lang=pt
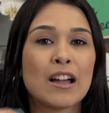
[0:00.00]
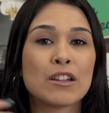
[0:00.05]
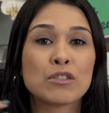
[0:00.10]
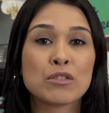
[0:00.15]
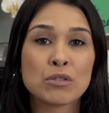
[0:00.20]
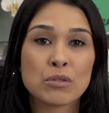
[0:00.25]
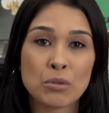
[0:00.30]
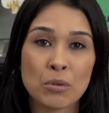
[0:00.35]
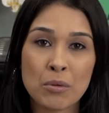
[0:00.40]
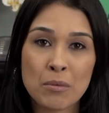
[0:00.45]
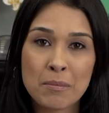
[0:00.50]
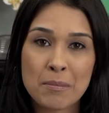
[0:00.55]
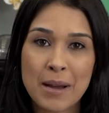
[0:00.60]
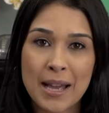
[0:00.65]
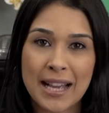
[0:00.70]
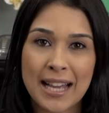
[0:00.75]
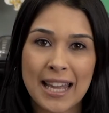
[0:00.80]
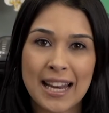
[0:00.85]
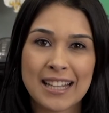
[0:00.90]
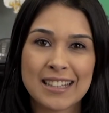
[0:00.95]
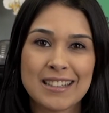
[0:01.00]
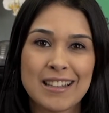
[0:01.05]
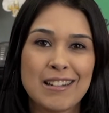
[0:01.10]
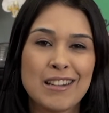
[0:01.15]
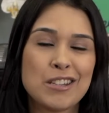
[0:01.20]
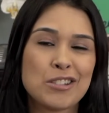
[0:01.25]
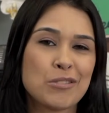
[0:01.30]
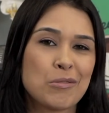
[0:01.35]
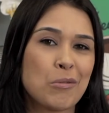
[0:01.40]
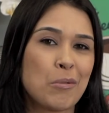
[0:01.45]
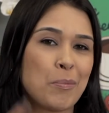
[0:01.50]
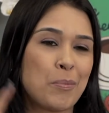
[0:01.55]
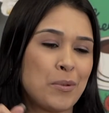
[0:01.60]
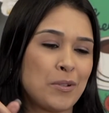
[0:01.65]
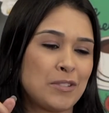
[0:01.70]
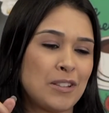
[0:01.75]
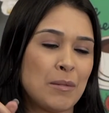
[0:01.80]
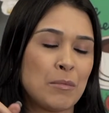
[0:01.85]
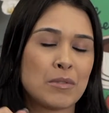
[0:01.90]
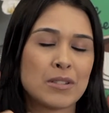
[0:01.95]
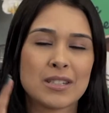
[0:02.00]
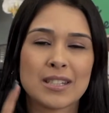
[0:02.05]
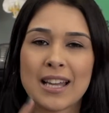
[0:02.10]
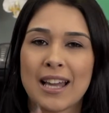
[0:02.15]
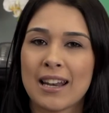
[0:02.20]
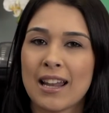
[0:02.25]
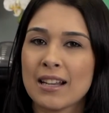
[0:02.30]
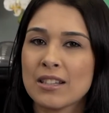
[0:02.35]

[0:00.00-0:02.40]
Zumba é característico por ter música